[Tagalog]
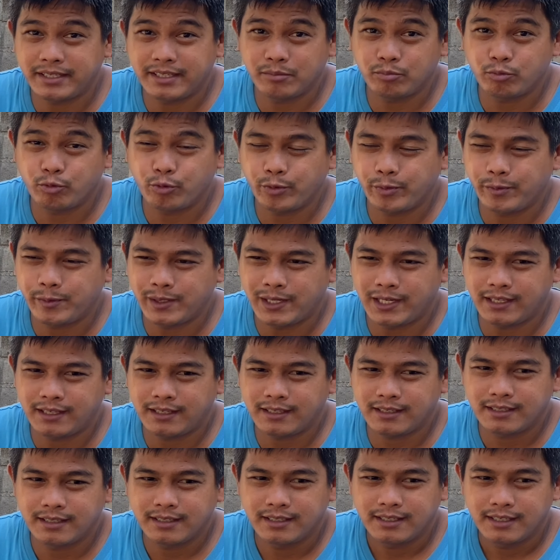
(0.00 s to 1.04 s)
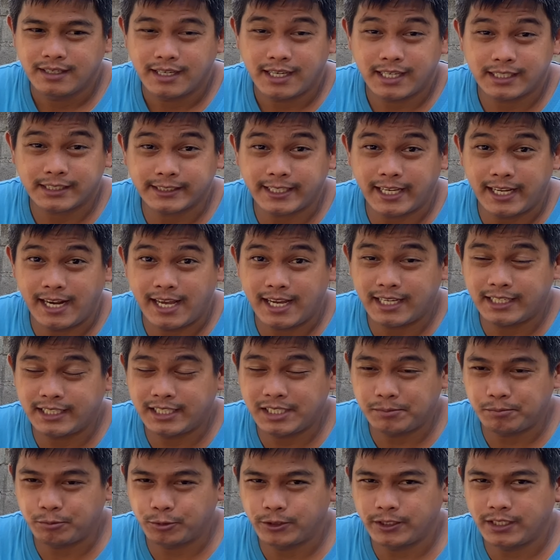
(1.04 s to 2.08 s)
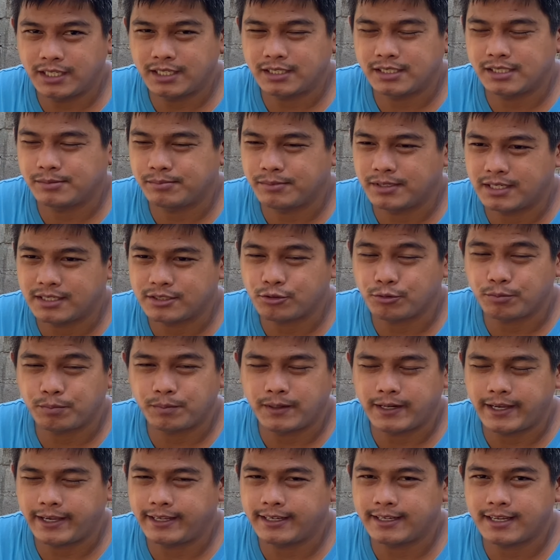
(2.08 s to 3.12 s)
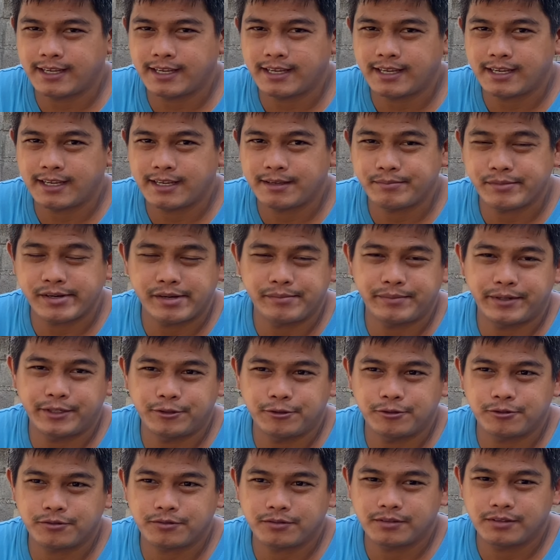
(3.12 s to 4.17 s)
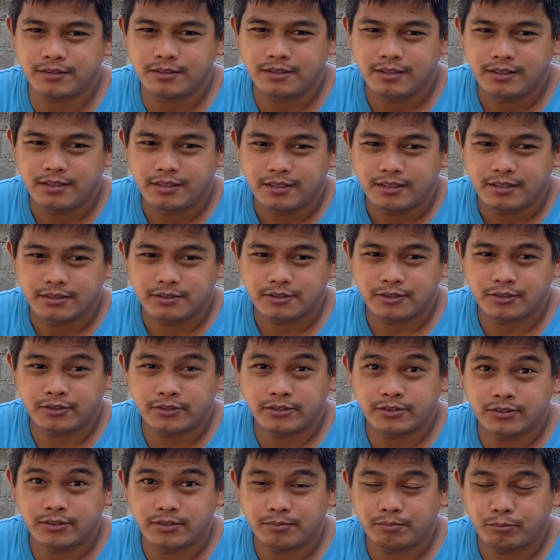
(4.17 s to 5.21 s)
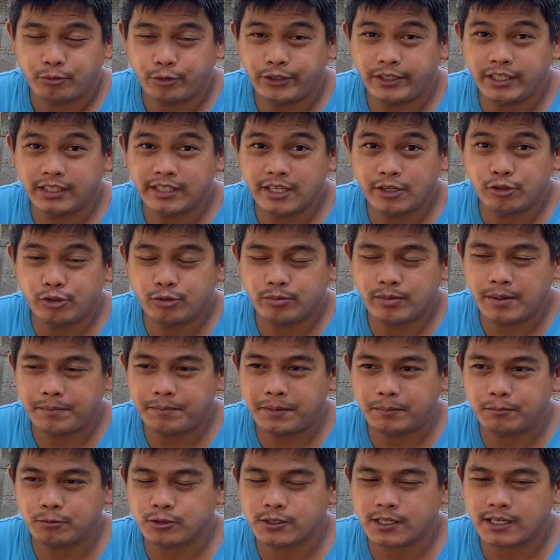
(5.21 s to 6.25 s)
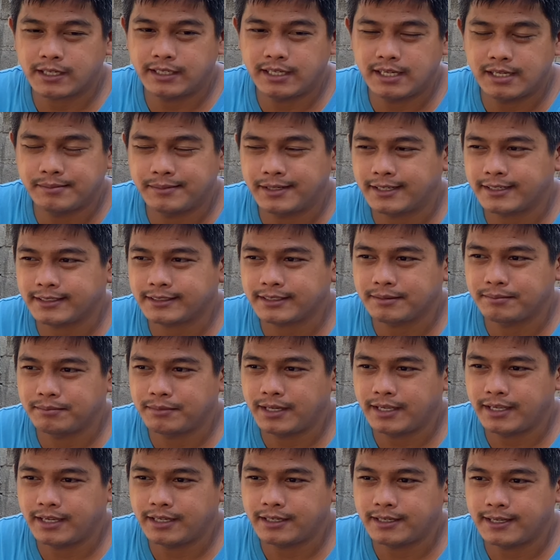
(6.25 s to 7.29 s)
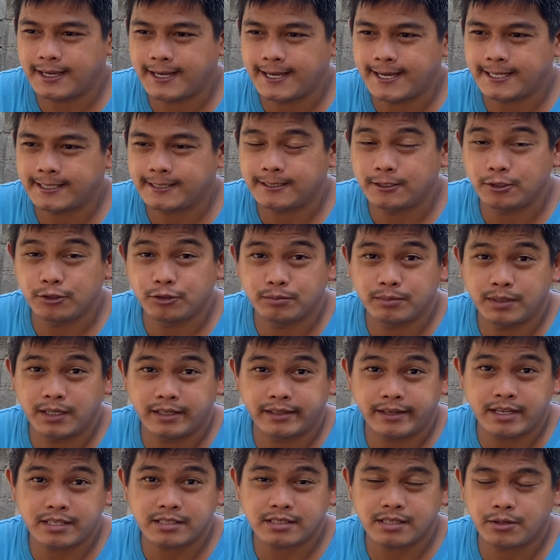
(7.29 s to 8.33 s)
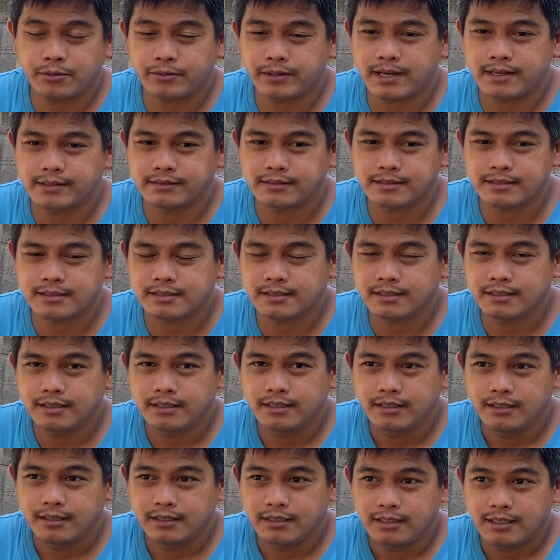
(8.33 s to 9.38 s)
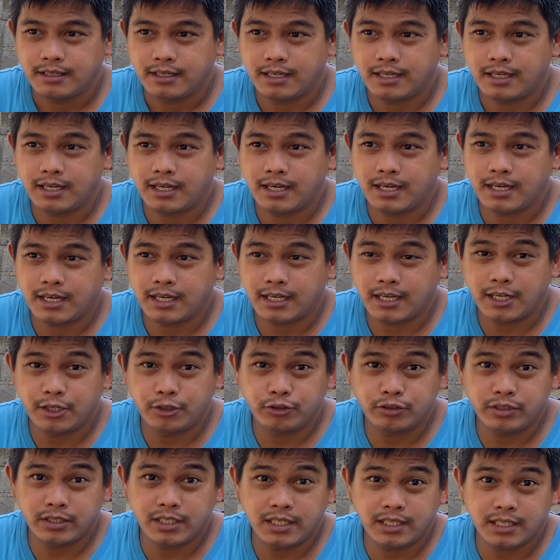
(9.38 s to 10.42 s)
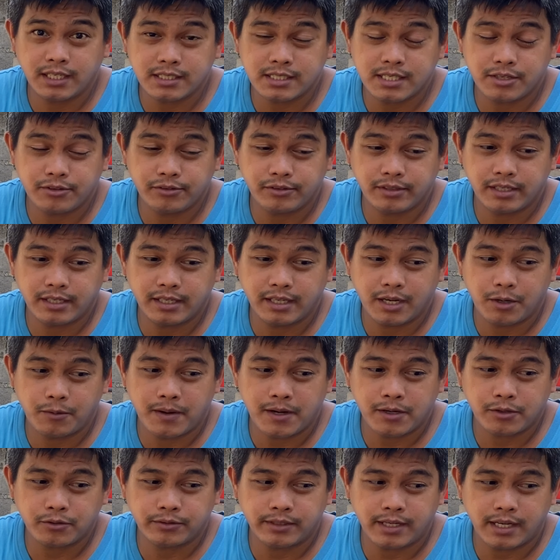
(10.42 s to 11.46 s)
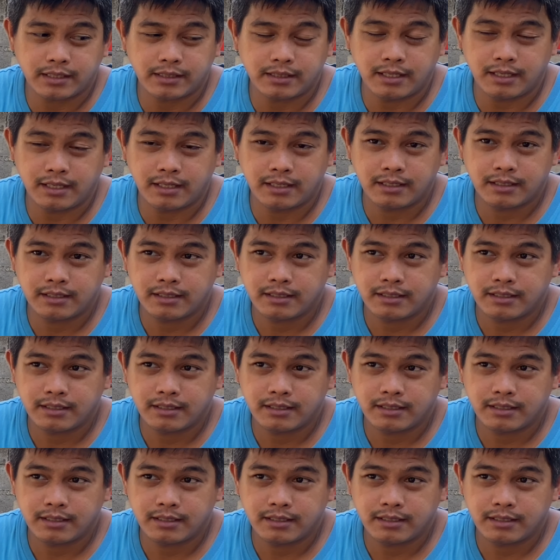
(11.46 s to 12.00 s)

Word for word: ding bumibili at kailangan din po nila ng mga supply na mga manok. So pwede tayong lumapit po sa kanila mga katambayan at yung mga restaurants. Uh, ganun din kasi yung ginagawa ko dati.